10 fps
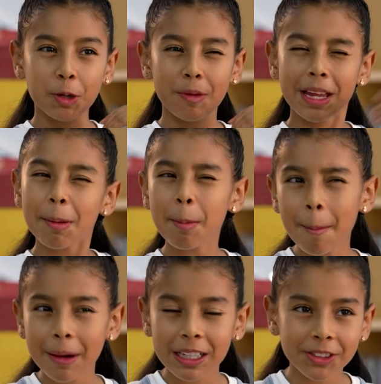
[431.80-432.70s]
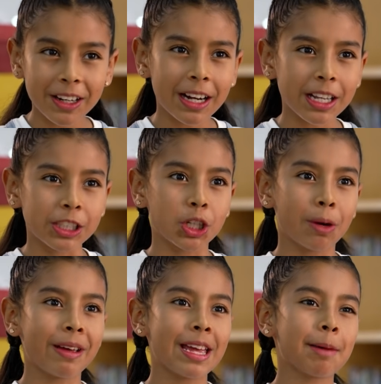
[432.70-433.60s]
Yo veía a mi mamá llorar,
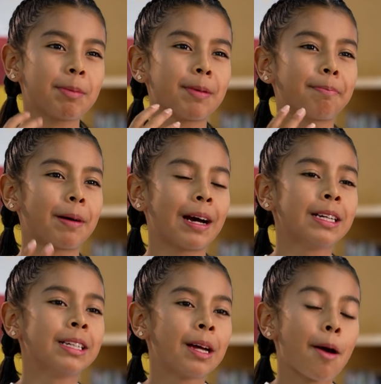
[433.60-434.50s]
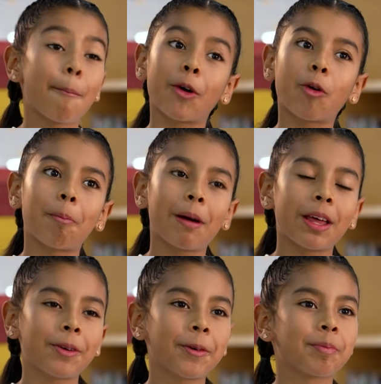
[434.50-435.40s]
yo veía a mi papá
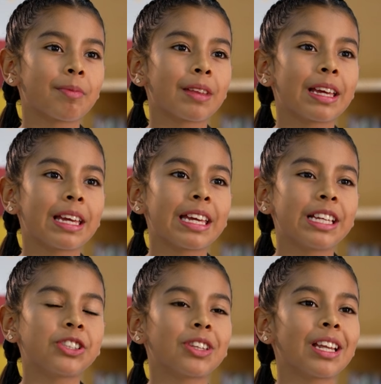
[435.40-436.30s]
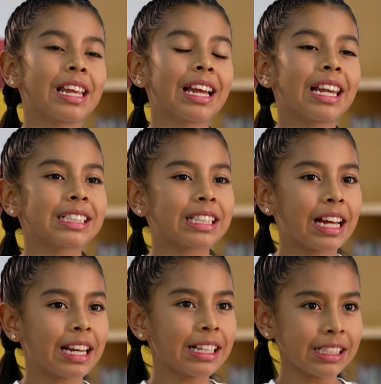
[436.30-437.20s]
preocupado y yo tenía las
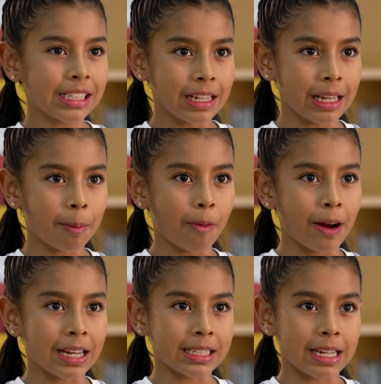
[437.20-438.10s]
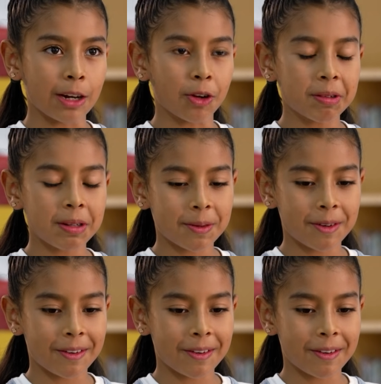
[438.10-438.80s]
ganas de poder hacer algo nuevo.